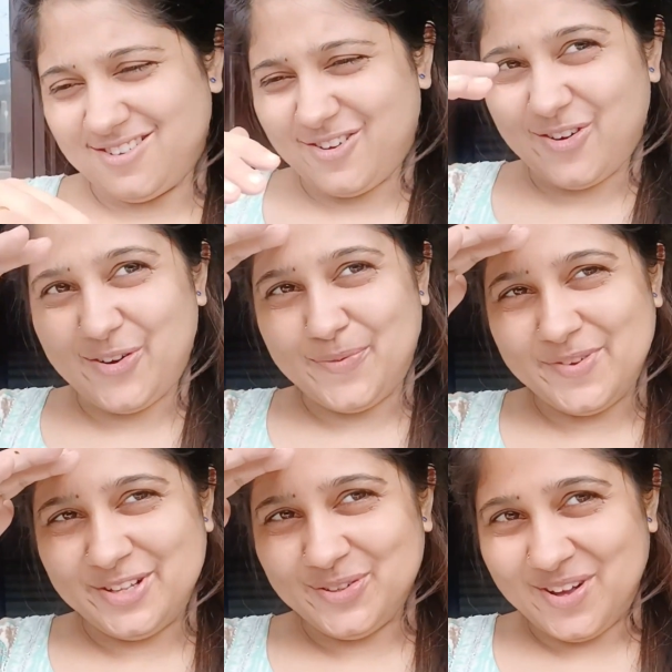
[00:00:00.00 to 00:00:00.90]
और
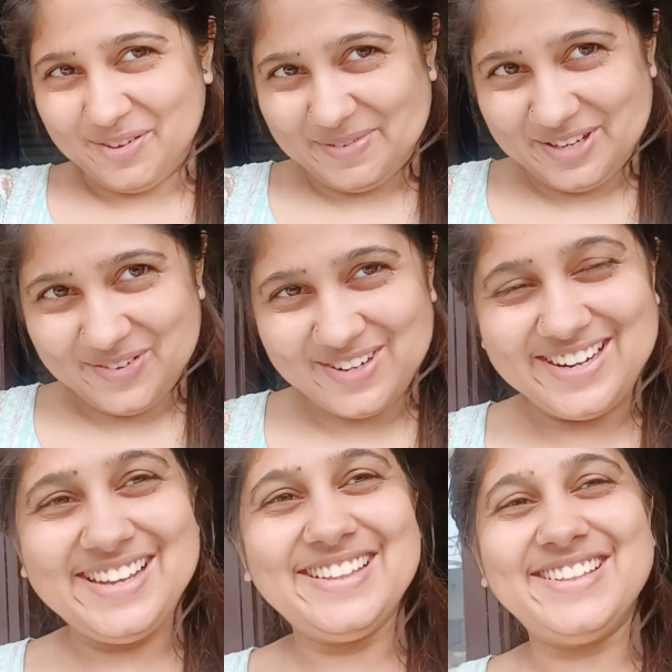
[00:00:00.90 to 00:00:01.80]
मेरी तो आँख भी नहीं खुल
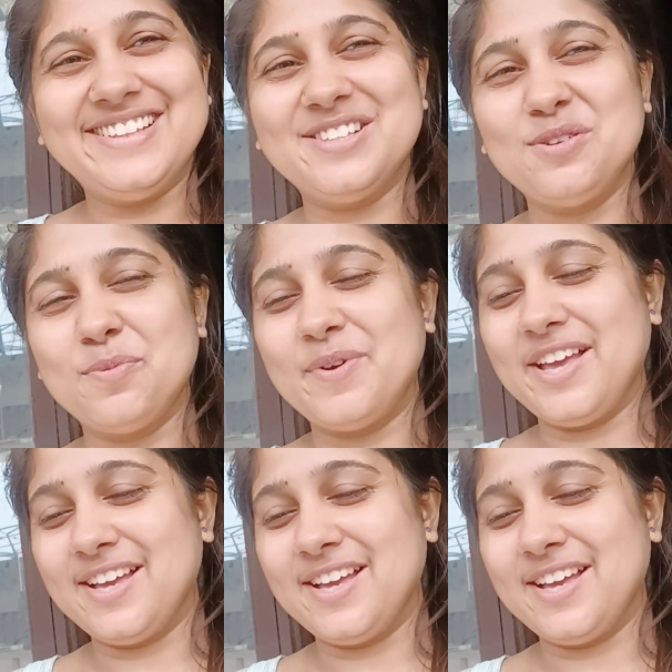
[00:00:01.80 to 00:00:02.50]
रही है इतनी तेज़ धूप है